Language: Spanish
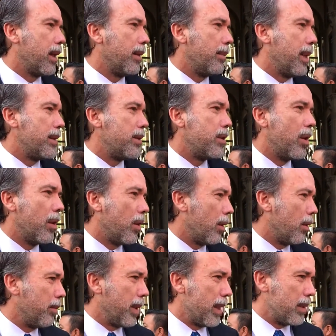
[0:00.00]

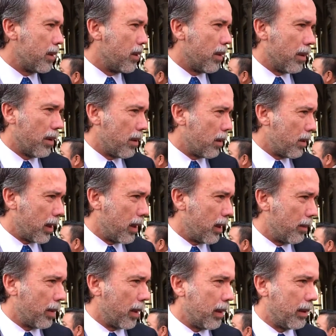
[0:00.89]
venció, venció el,
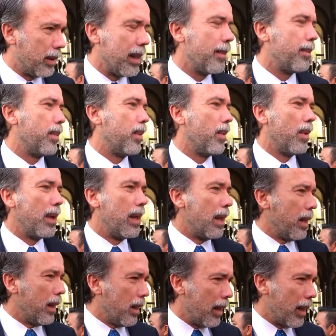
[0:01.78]
tiempo,
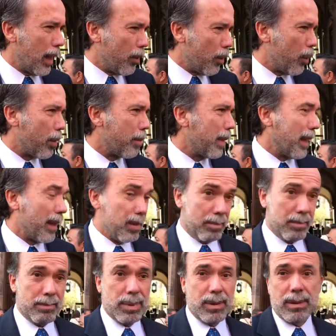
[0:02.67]
eh, la norma
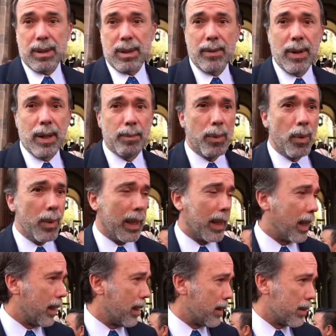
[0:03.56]
se debe
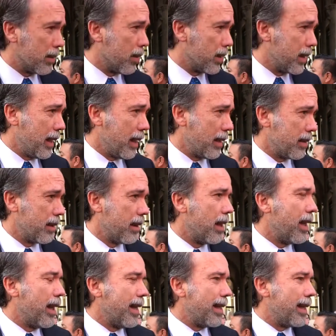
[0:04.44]
publicar en estos días
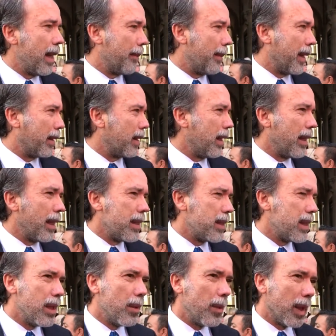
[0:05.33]
y a partir de ahí,
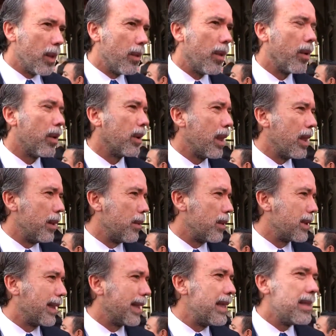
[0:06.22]
si no me equivoco,
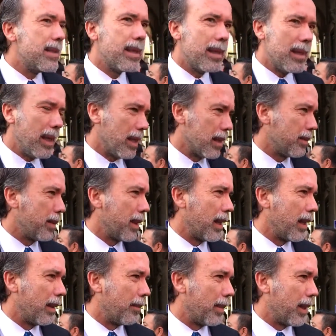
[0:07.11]
tenemos 15 días
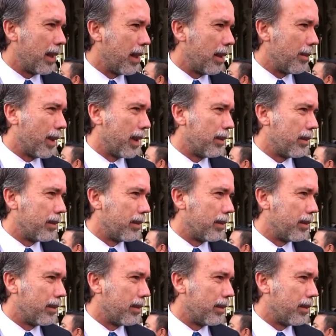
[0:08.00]
para, la paz.